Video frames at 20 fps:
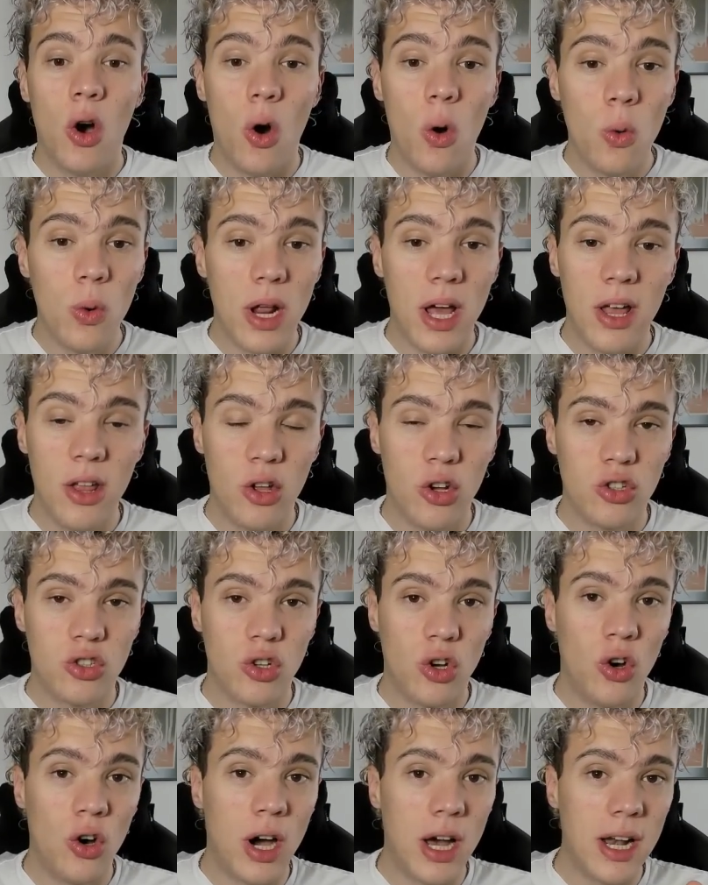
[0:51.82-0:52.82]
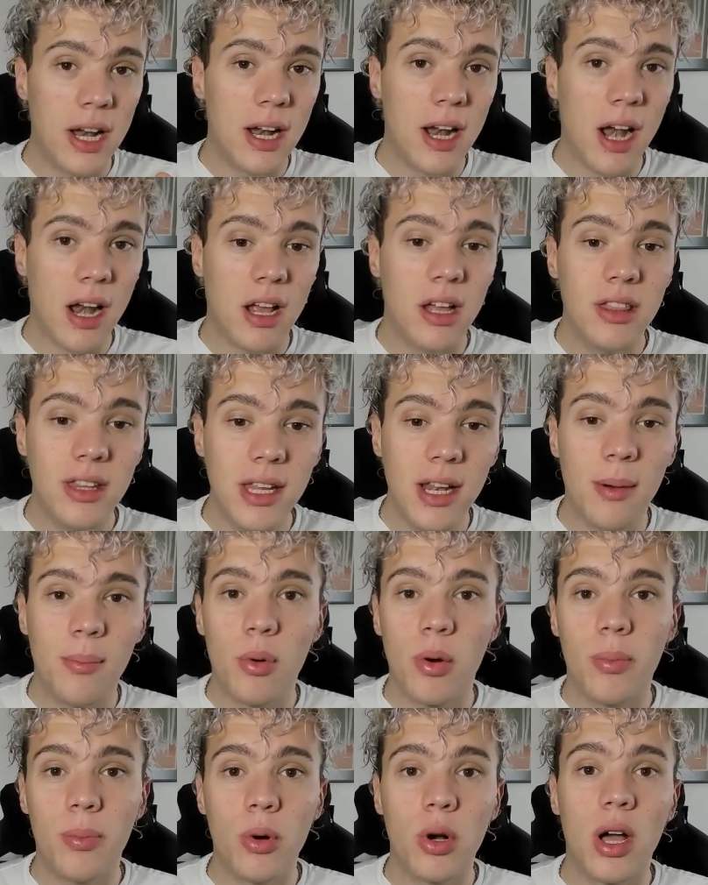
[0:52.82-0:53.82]
o una de dos, o ganar a Argentina
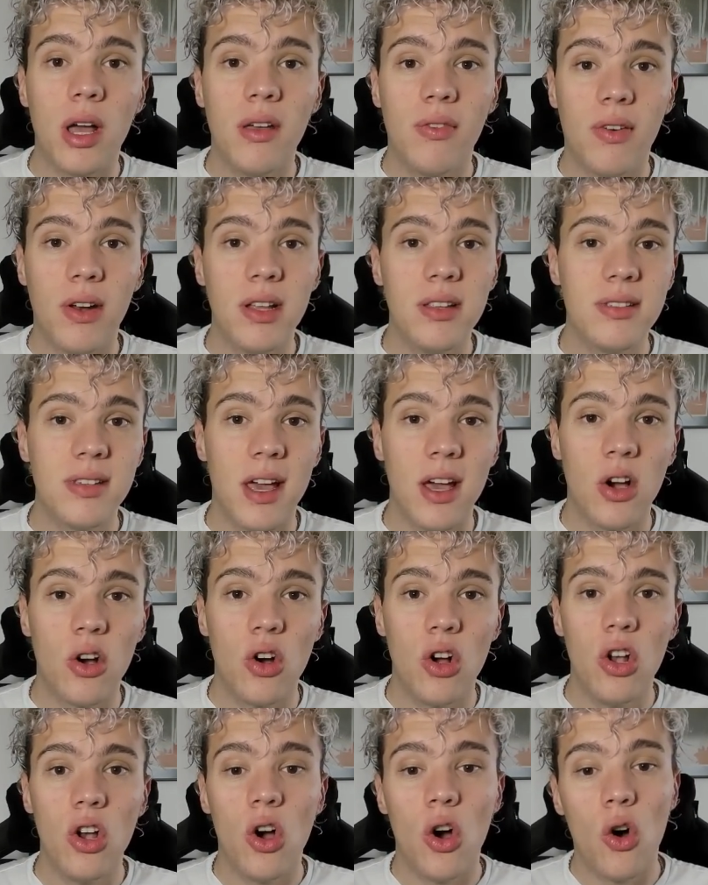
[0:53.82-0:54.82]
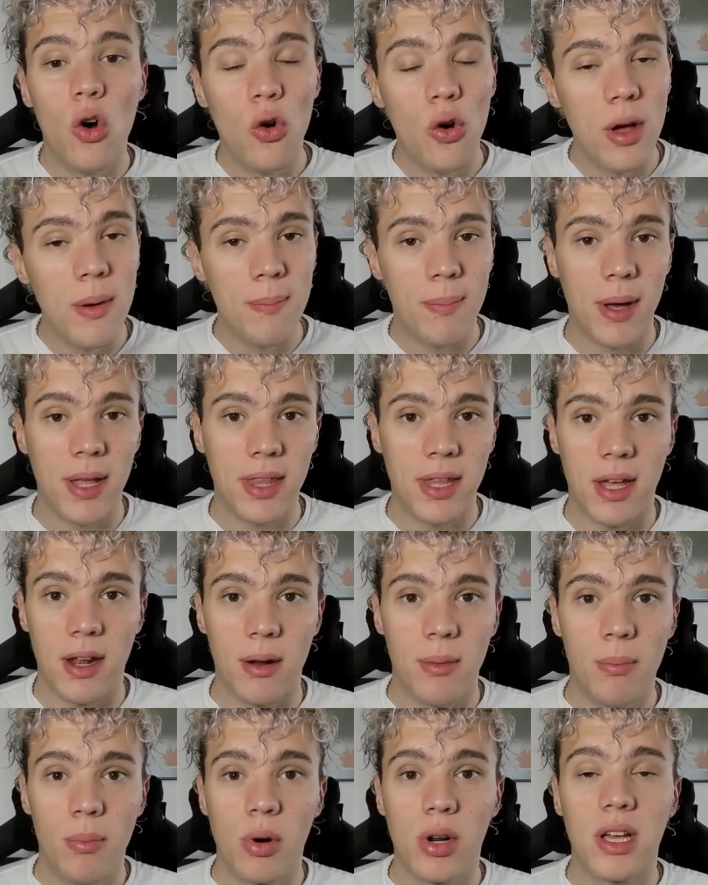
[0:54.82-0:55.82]
por poca diferencia de gol o en
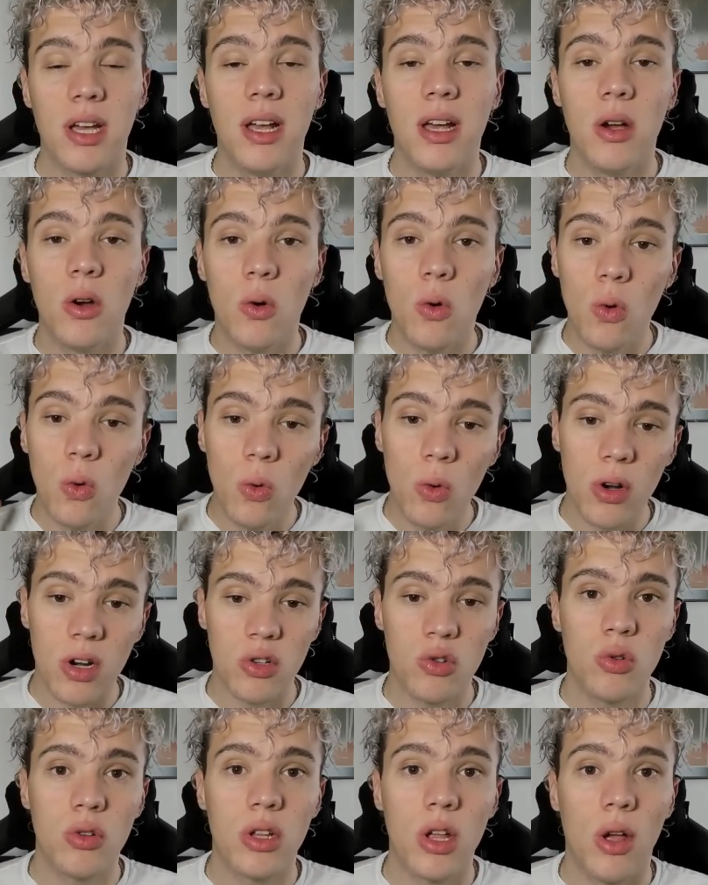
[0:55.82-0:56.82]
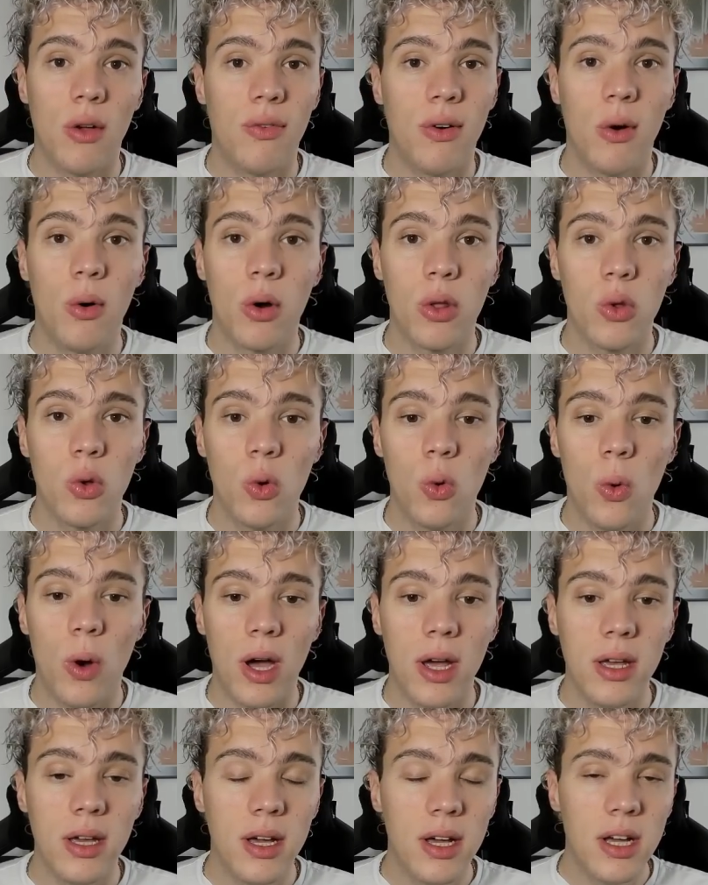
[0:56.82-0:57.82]
empatar, porque un resultado a favor de
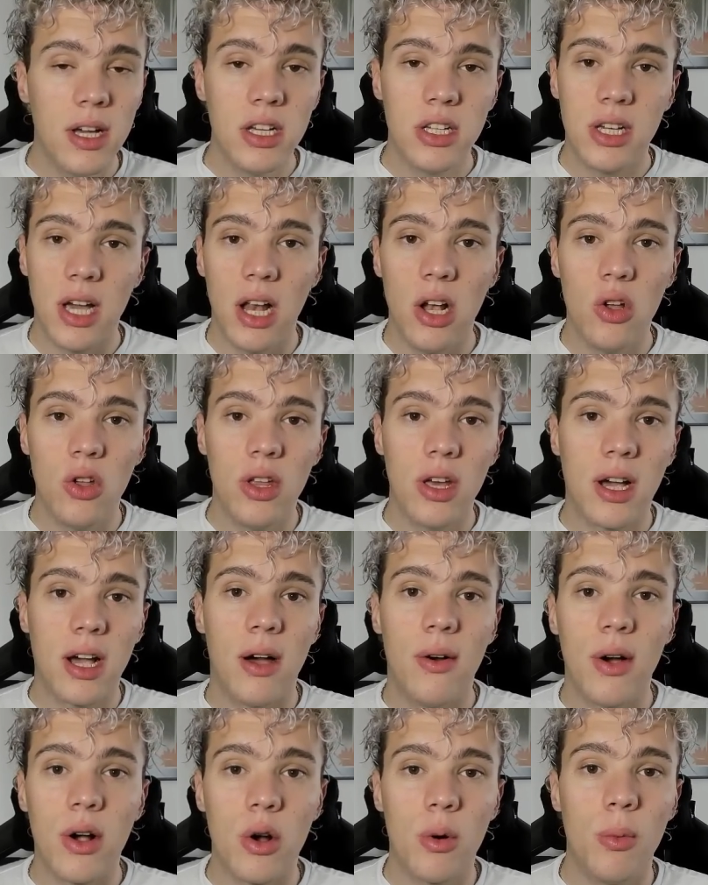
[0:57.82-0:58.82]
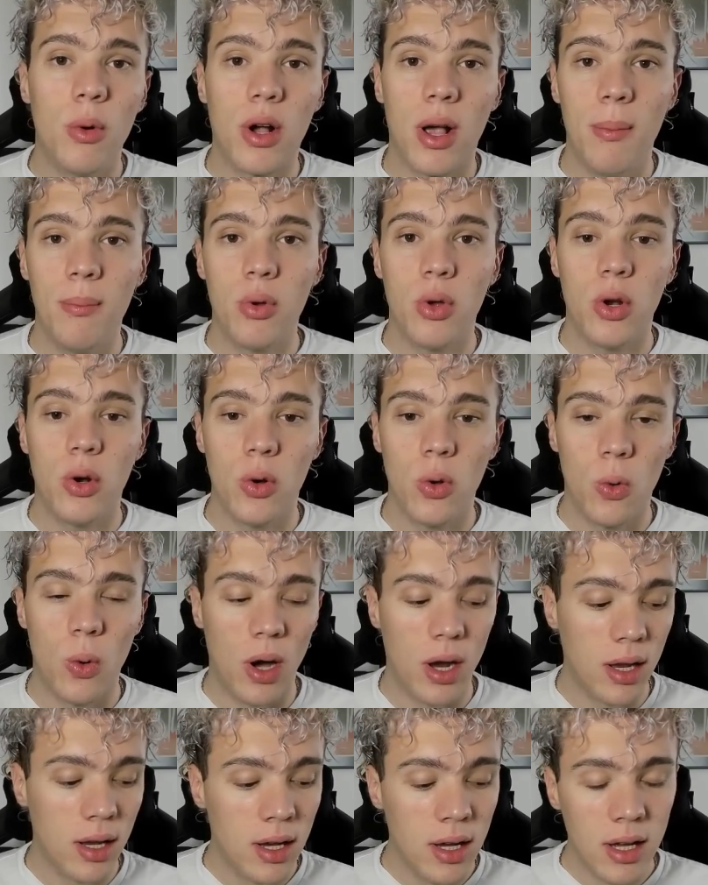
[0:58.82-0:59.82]
Uruguay ya lo dejaba como campeón
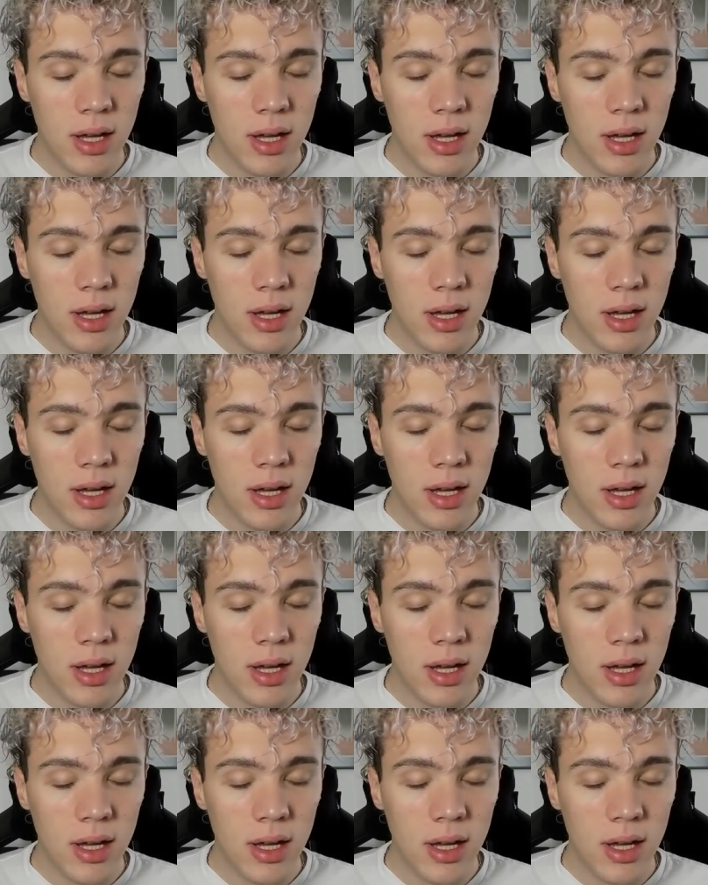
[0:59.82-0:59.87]
Uruguay.